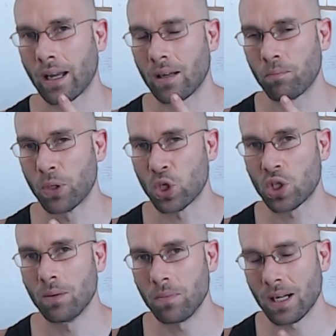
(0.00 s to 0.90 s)

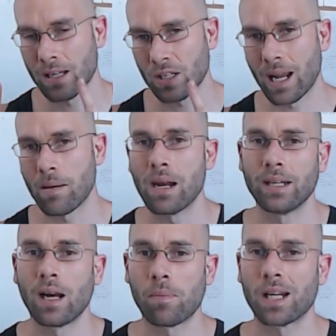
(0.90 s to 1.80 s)
bestimmten, also in einer,
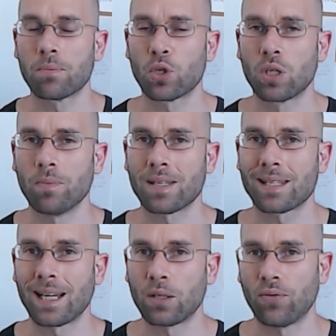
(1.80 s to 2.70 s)
innerhalb eines bestimmten
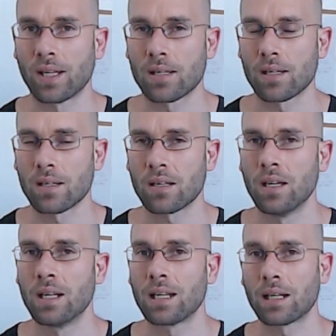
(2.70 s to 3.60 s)
Zeitfensters,
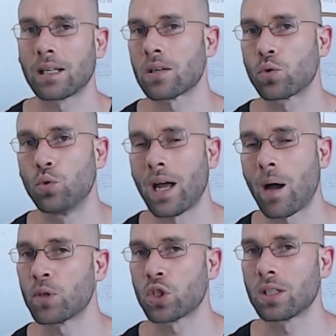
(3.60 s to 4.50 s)
dann das
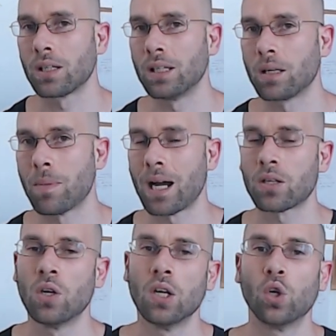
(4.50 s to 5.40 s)
dynamische Training macht,
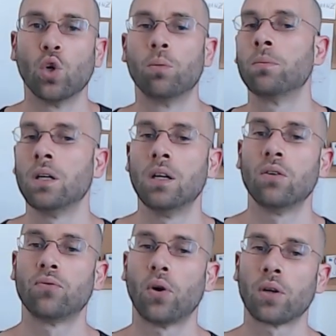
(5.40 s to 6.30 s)
um
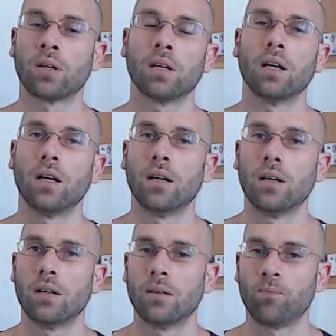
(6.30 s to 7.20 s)
von,
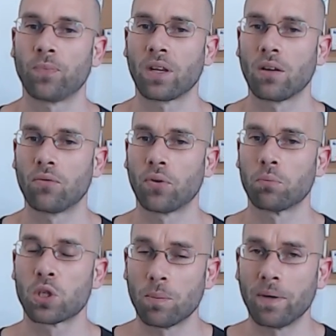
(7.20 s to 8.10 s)
ähm, von
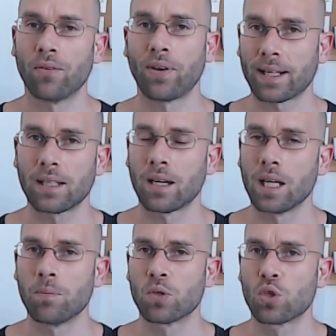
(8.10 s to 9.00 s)
bestimmten Effekten dann
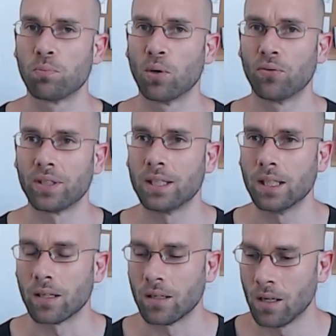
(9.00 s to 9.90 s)
eben zu profitieren.